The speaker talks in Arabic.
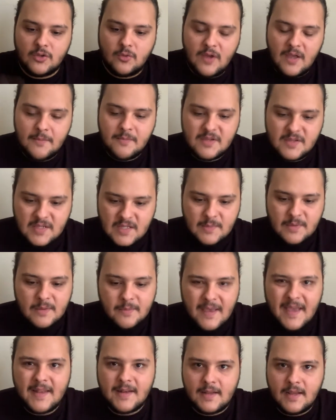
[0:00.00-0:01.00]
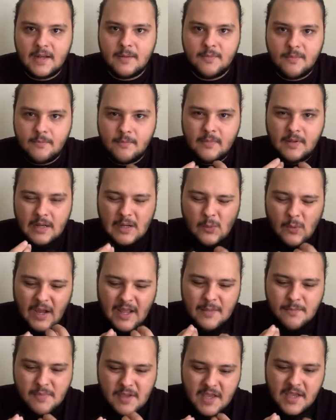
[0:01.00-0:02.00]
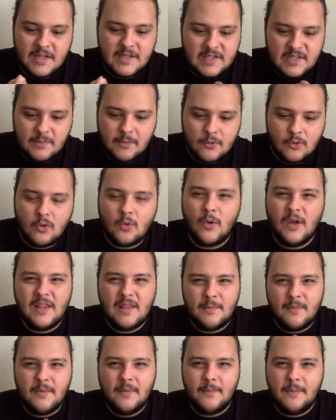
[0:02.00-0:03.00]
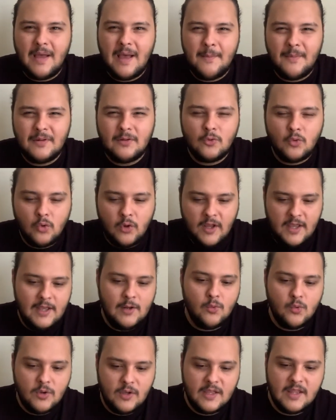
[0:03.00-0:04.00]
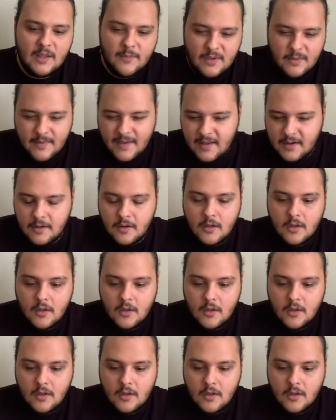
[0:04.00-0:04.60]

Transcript: واحد بس بيبان يعني الواحد بيحس برضه الواحد لما عمل دور حلو كده بيبان